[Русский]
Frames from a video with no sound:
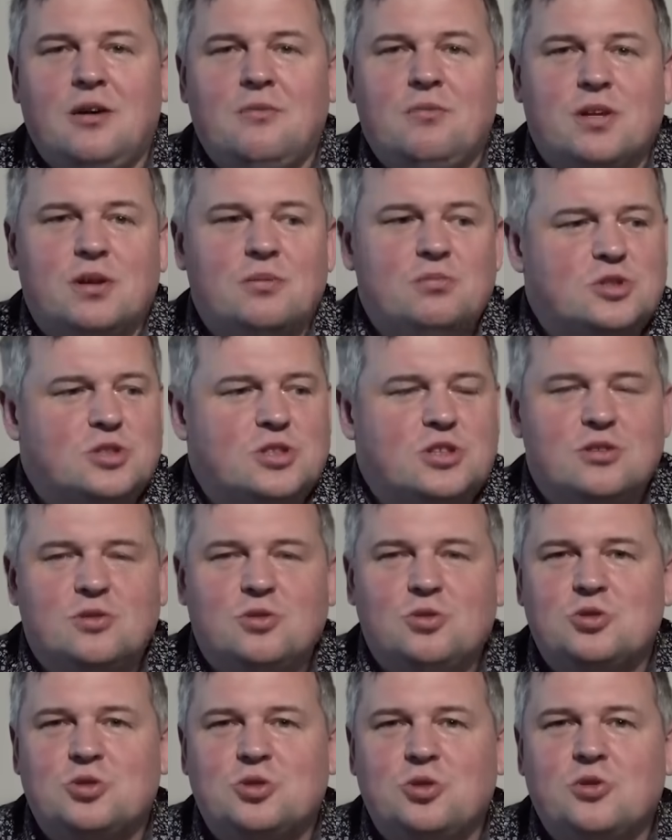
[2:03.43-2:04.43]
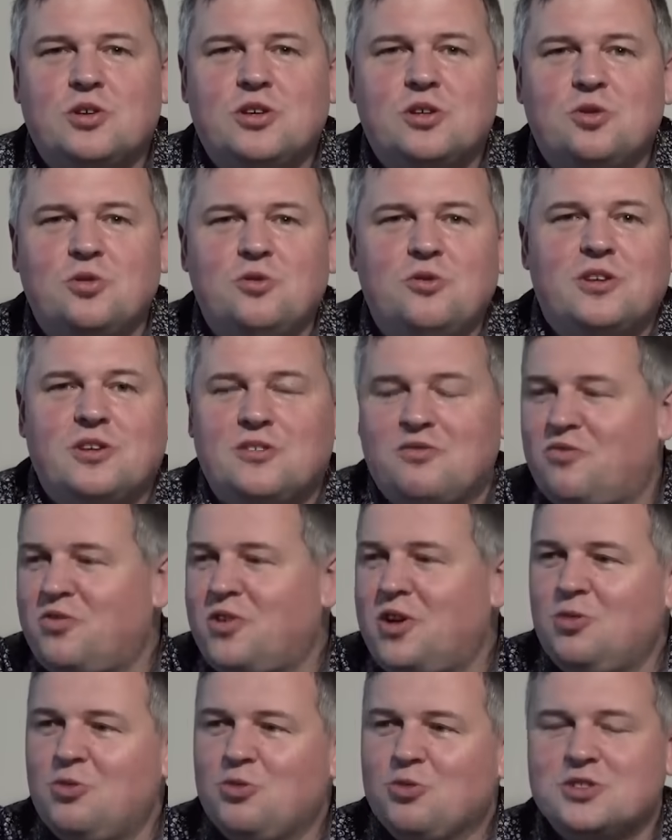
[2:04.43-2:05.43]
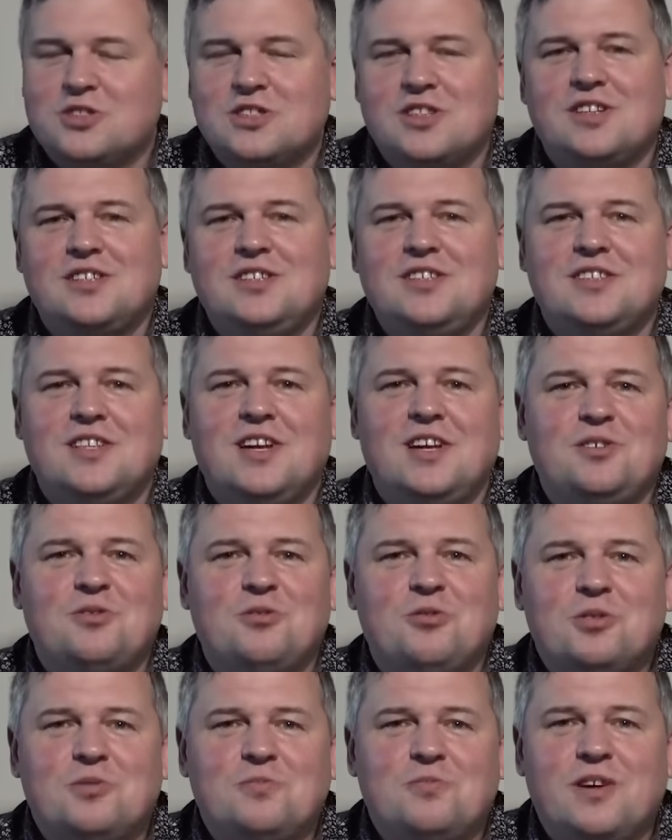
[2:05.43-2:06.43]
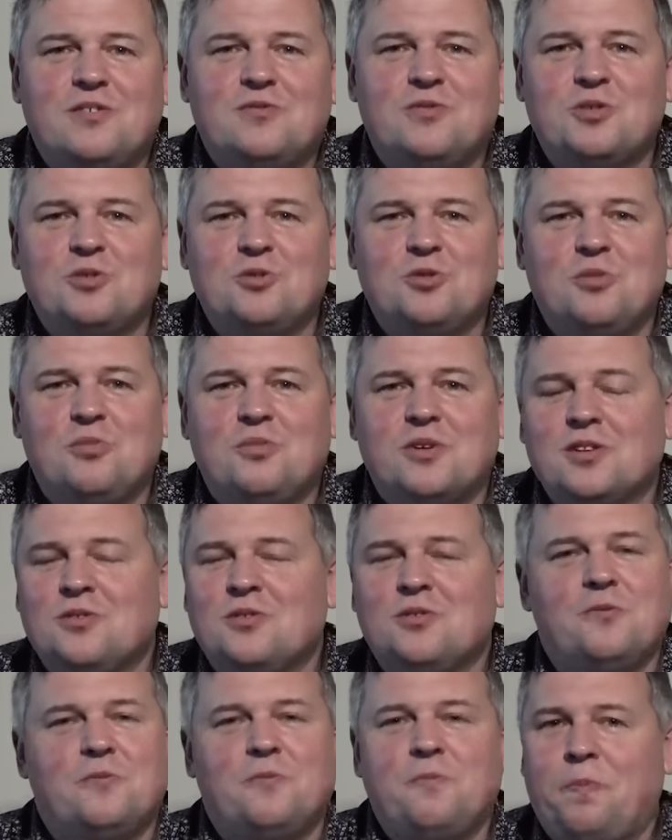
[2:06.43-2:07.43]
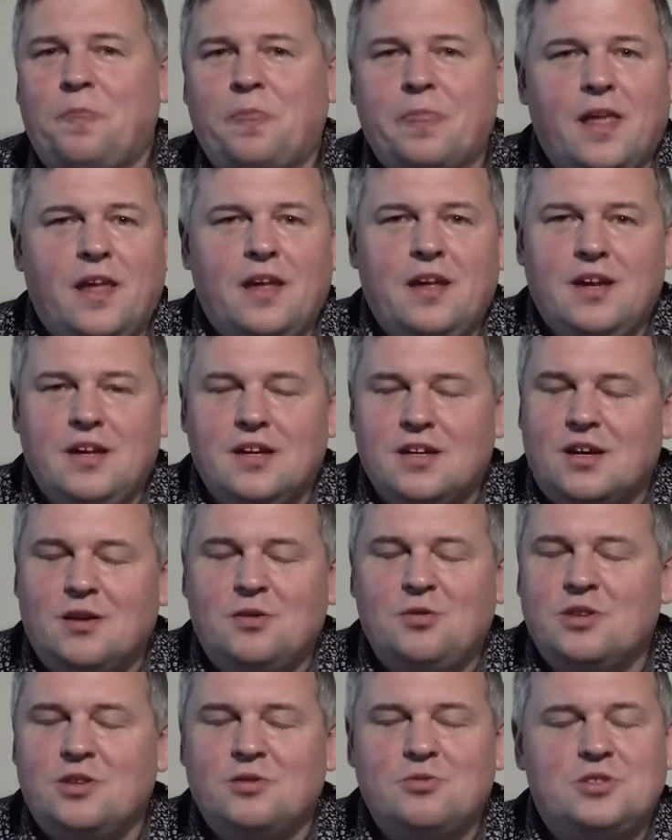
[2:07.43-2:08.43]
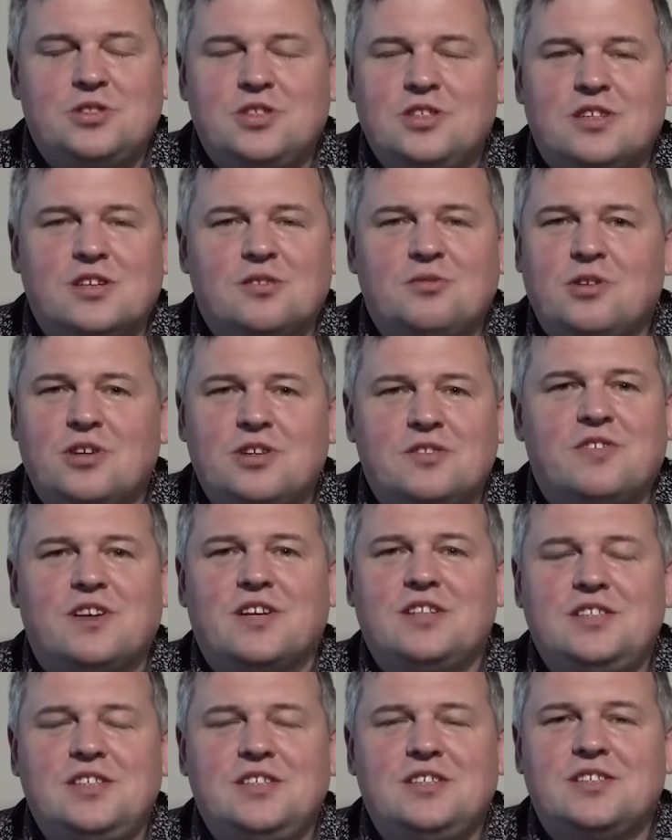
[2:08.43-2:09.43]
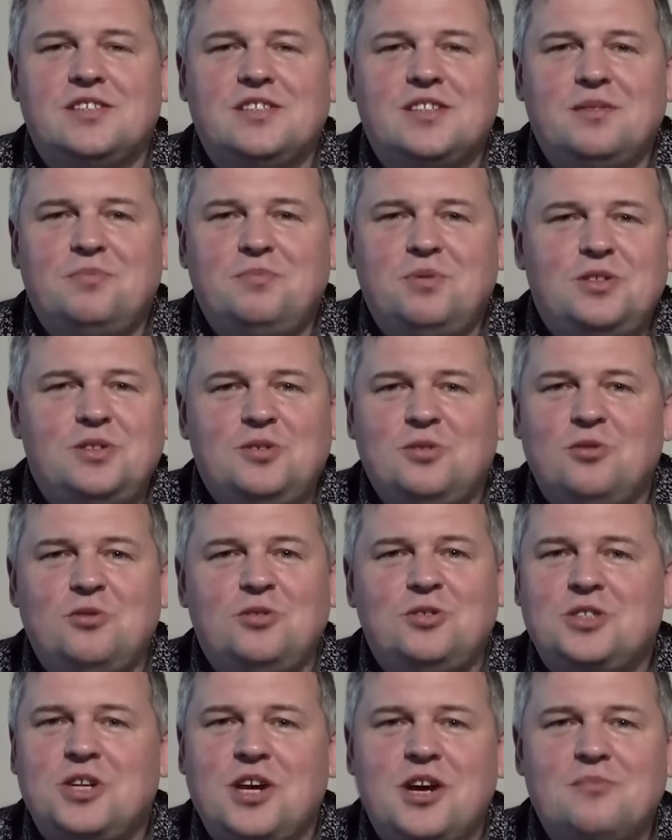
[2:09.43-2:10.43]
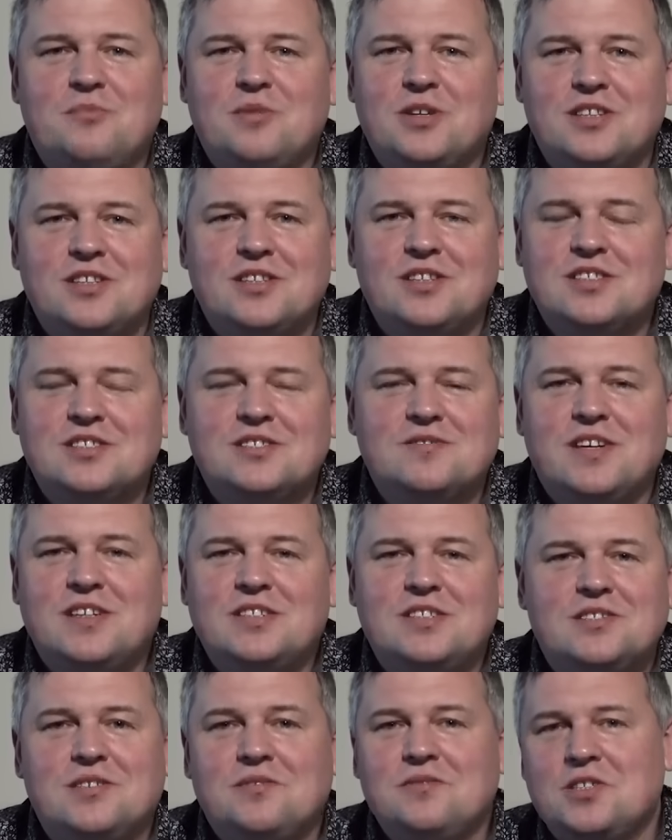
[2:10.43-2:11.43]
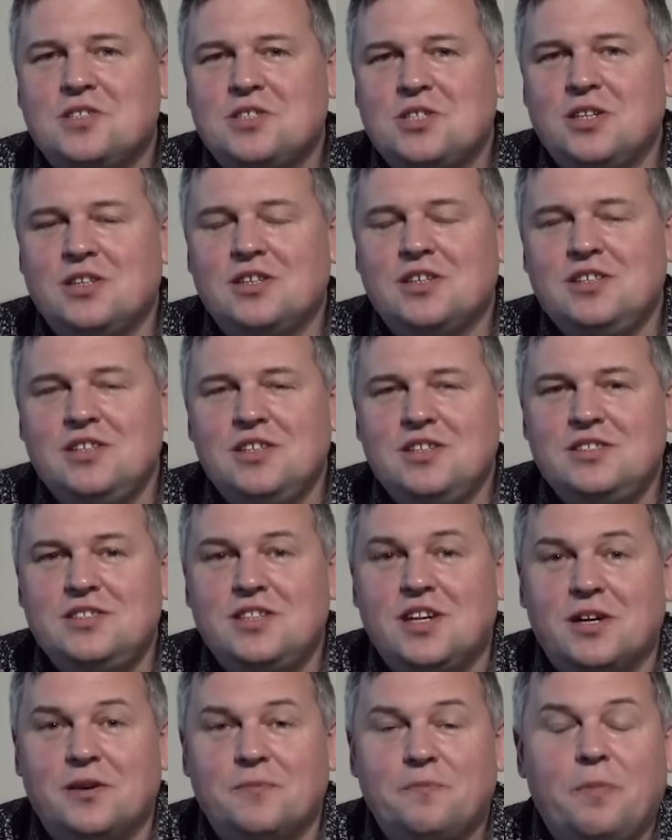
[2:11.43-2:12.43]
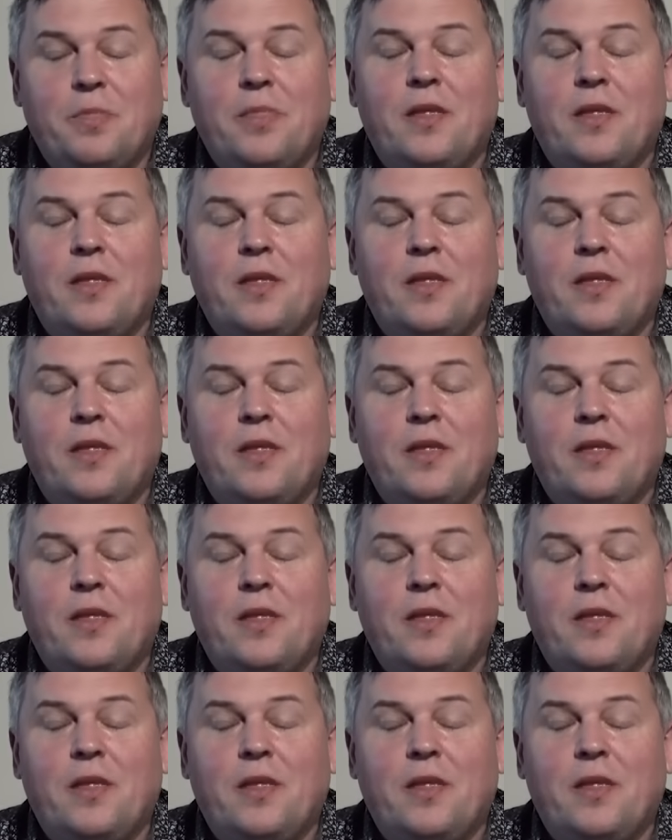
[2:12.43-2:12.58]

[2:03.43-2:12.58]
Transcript: Потому что то, что готовят в киосках недалеко от моего дома, но ну, какое-то очень такое отвратительное питье, и чаем это назвать совершенно нельзя.